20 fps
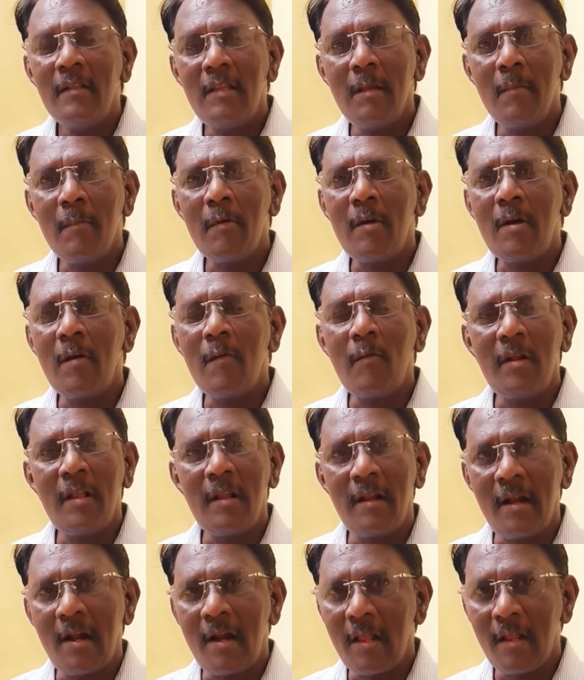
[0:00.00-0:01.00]

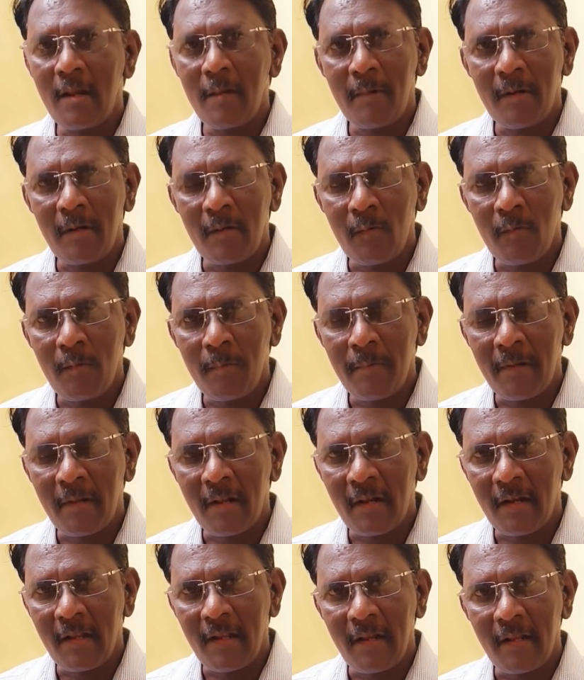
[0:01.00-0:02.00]
திமுகவினுடைய நாடாளுமன்ற
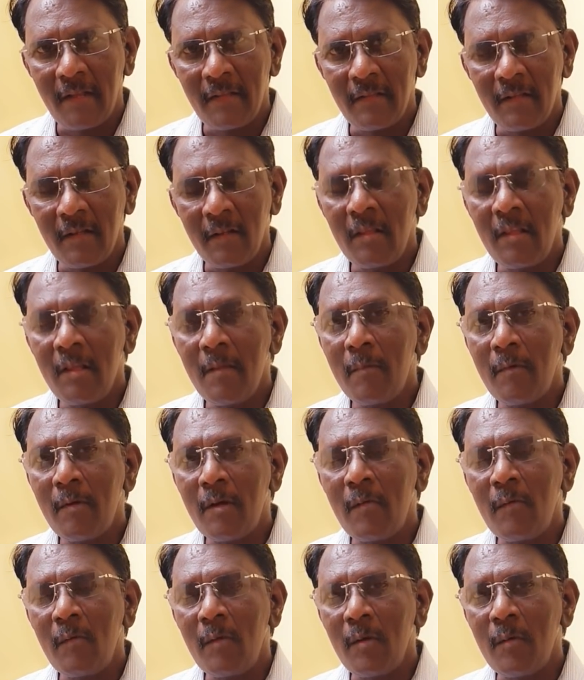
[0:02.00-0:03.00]
உறுப்பினர்கள் என்ன செய்யணும்
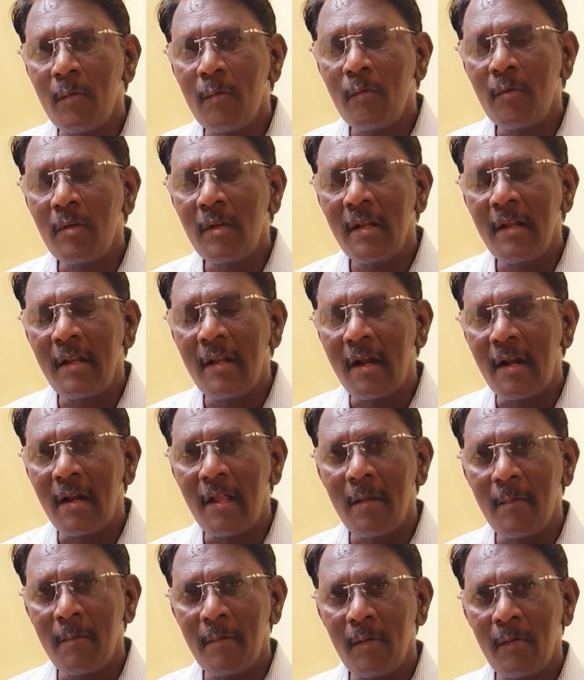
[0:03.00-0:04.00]
திமுகவினுடைய கூட்டணி
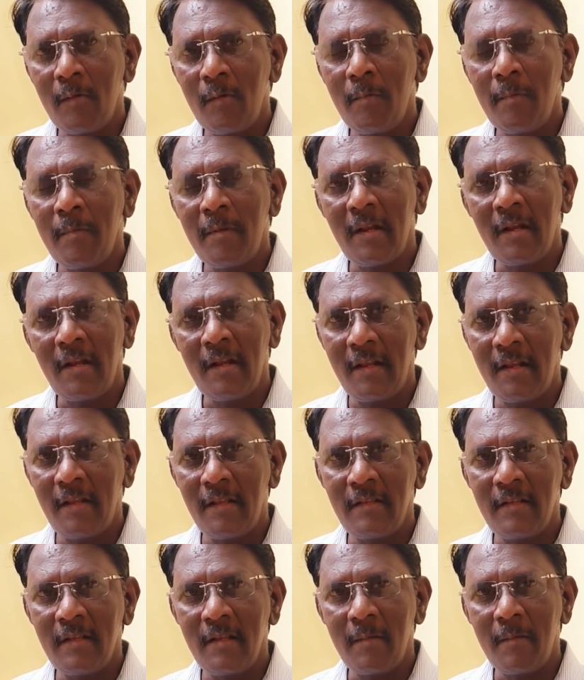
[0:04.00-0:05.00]
நாடாளுமன்ற உறுப்பினர்கள் என்ன
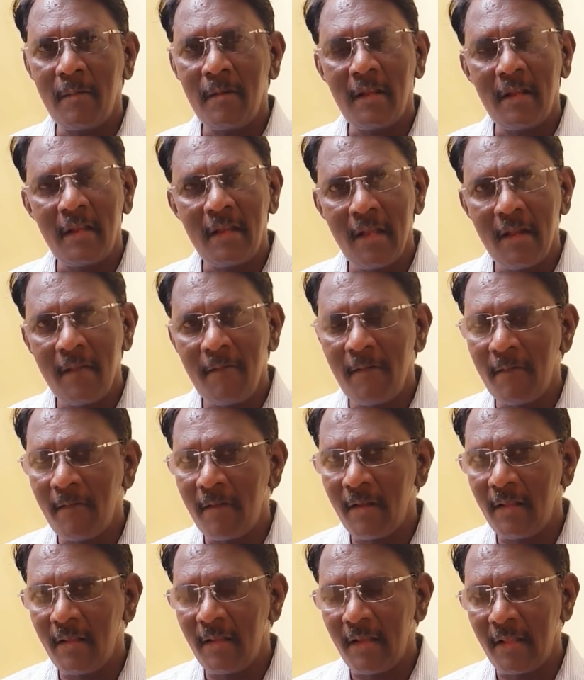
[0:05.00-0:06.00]
செய்யணும் அப்படின்ற கேள்வி
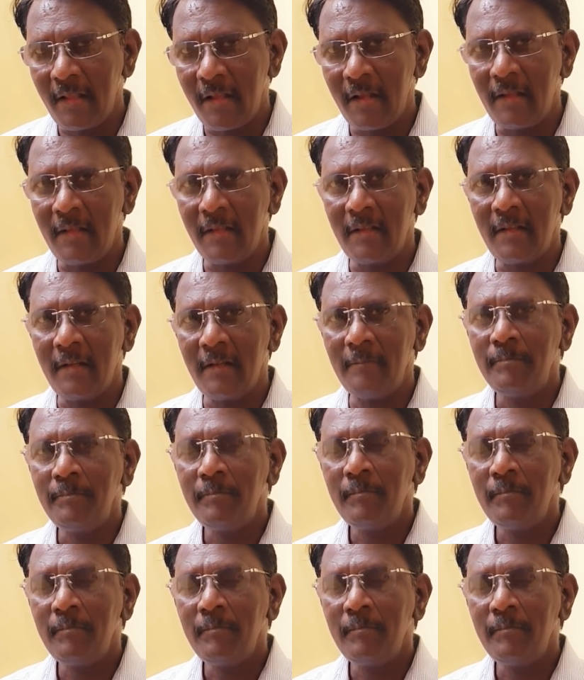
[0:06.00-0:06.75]
வருது யதார்த்தத்தில்